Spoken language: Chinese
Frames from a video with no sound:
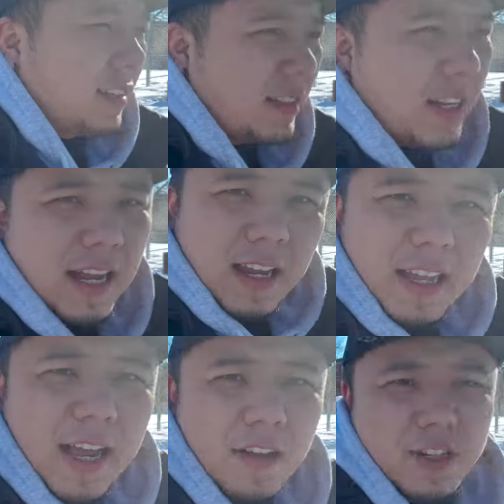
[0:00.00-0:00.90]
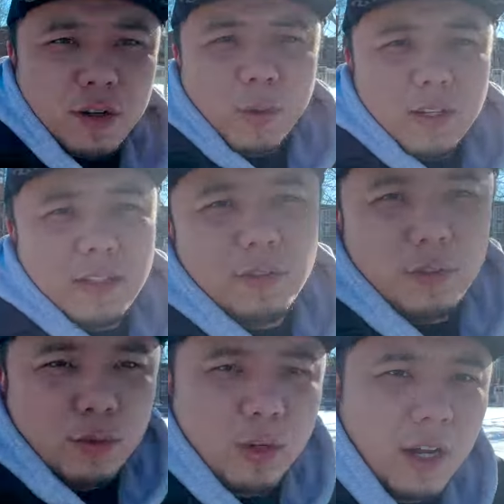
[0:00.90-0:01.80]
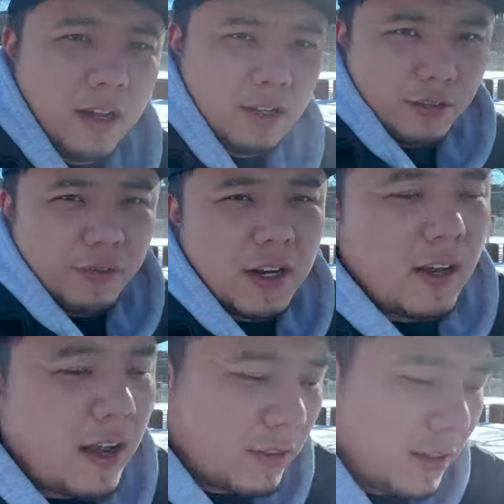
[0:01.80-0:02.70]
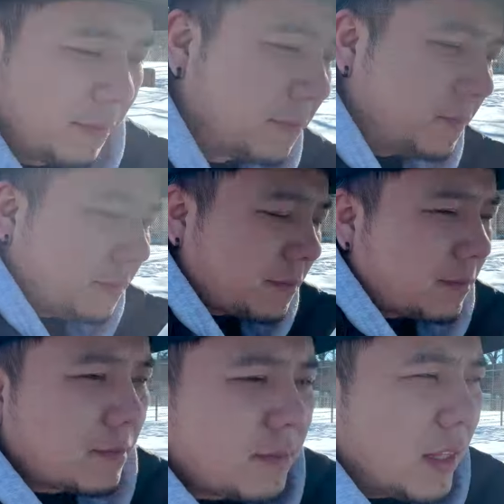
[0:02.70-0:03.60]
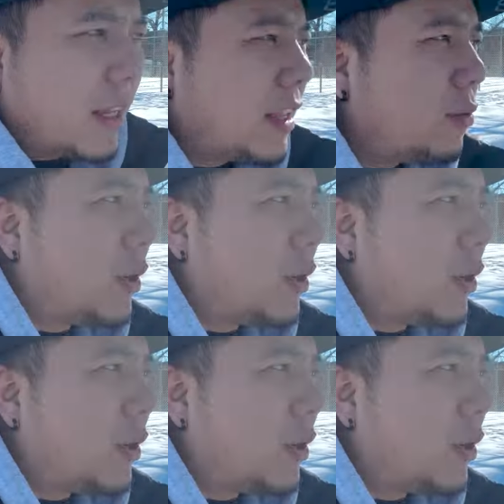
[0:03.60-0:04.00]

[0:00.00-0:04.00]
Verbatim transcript: 那大家可以看到这个稳定度是非常好的。那因